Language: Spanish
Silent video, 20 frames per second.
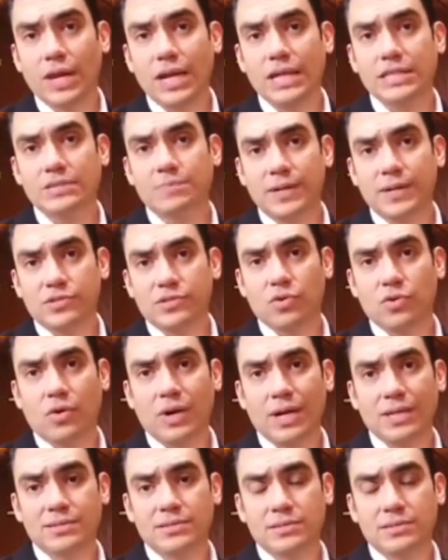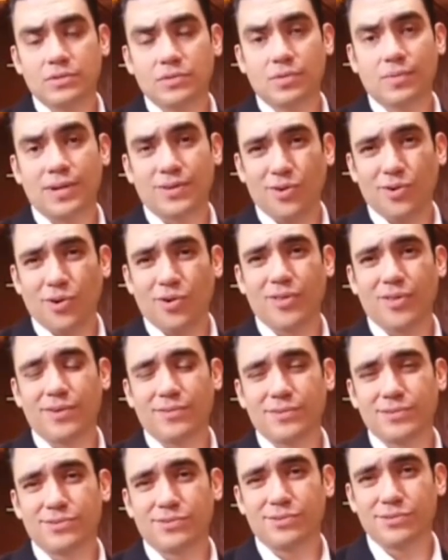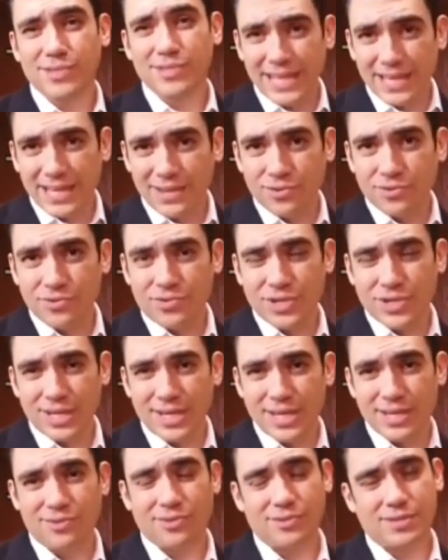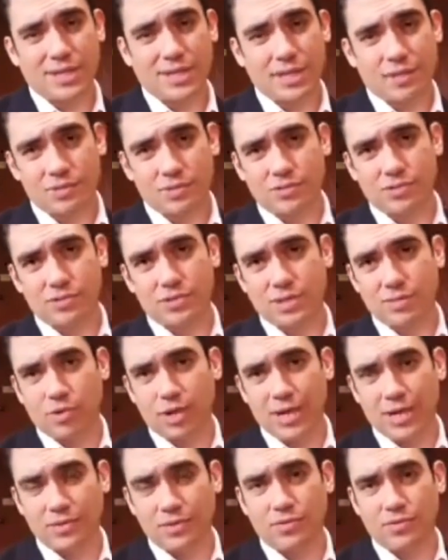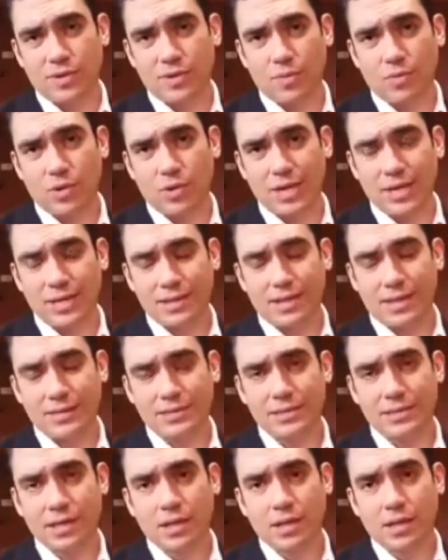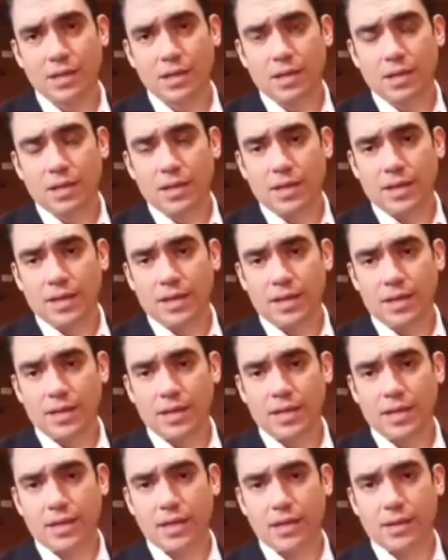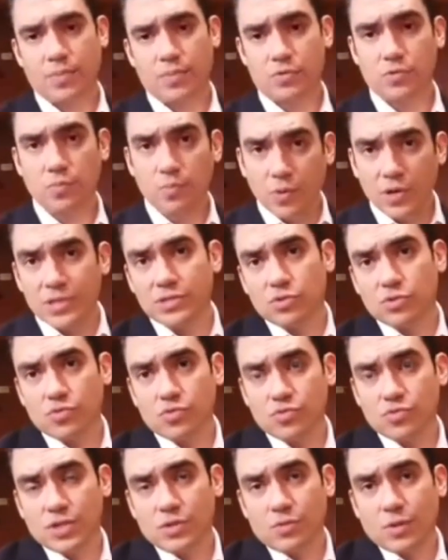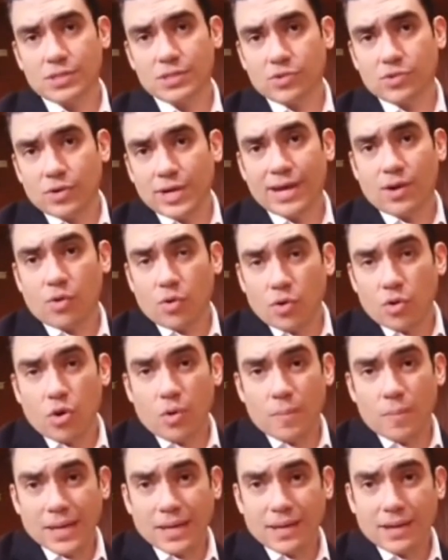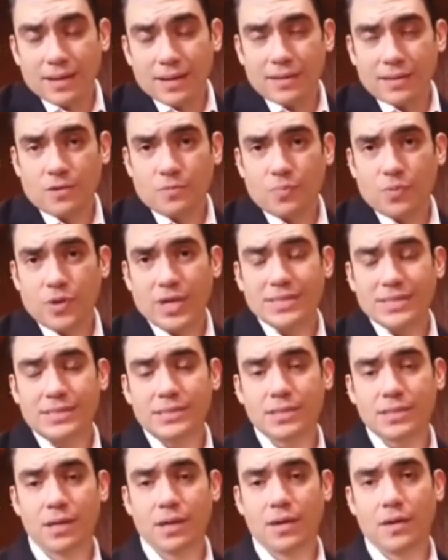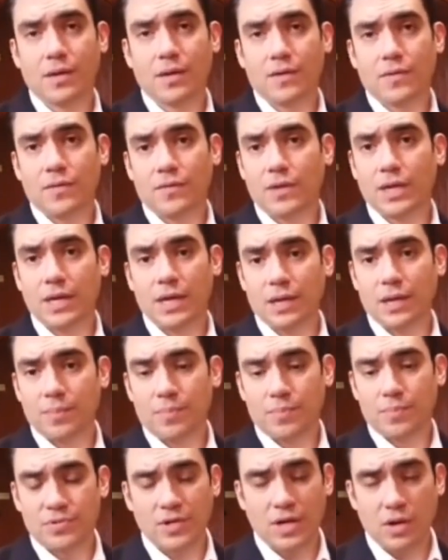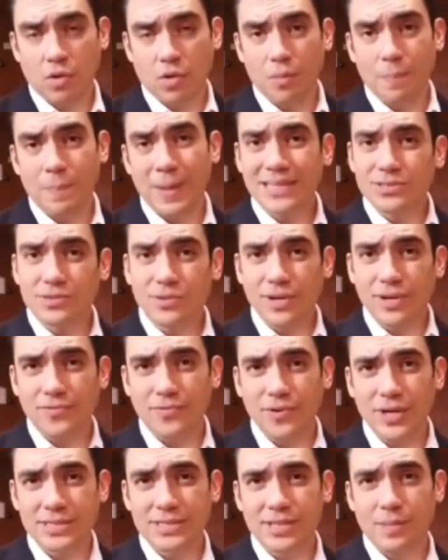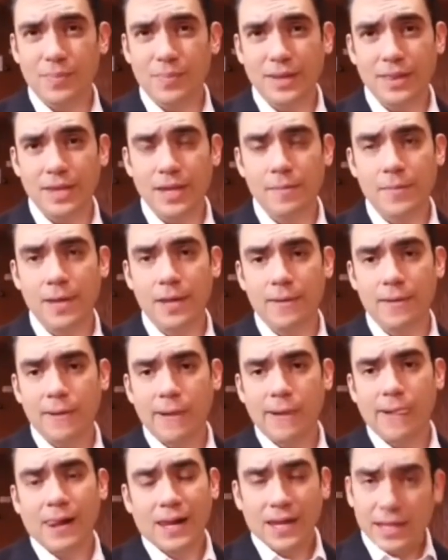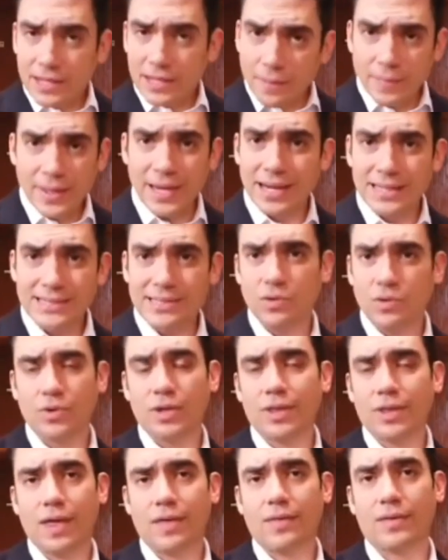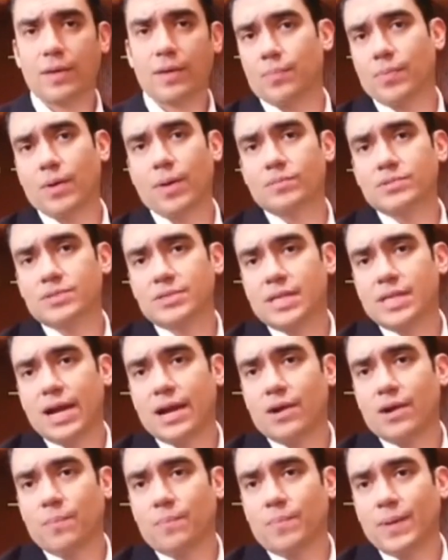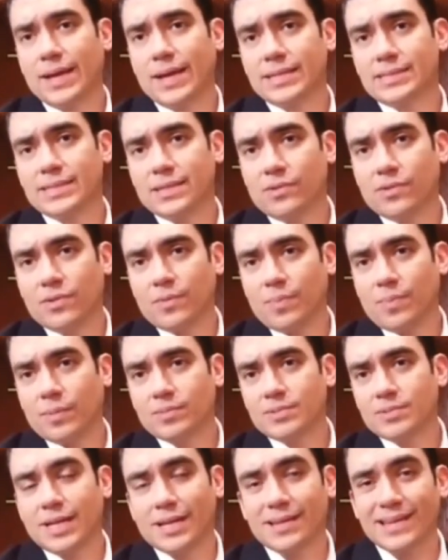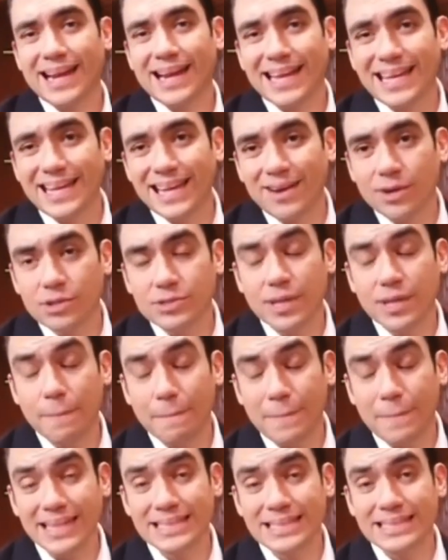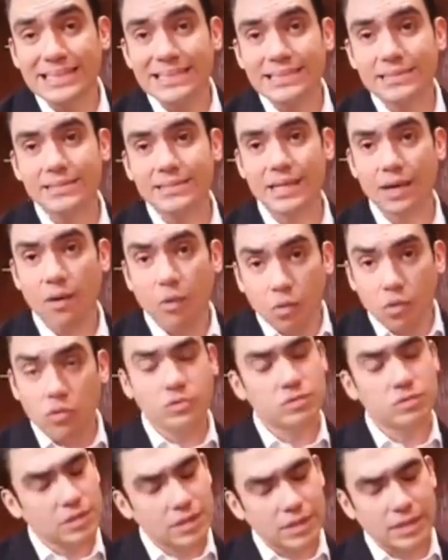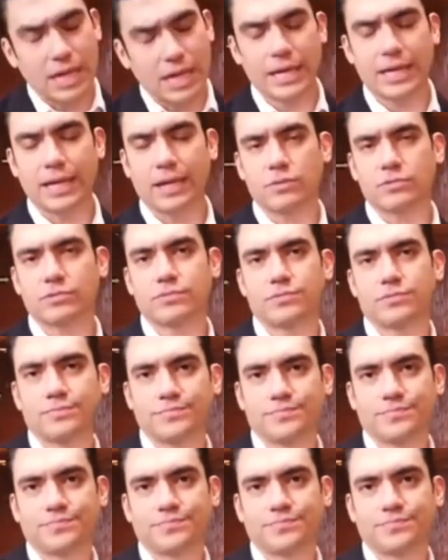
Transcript: de las personas, sobre todo de nuestros niños chiquitos y de nuestros abuelitos y abuelitas, eh, por supuesto su situación económica después de pues, el golpazo que fue esta pandemia y también la seguridad que podamos estar en un país en donde podamos estar tranquilos, en paz, seguros y tranquilos.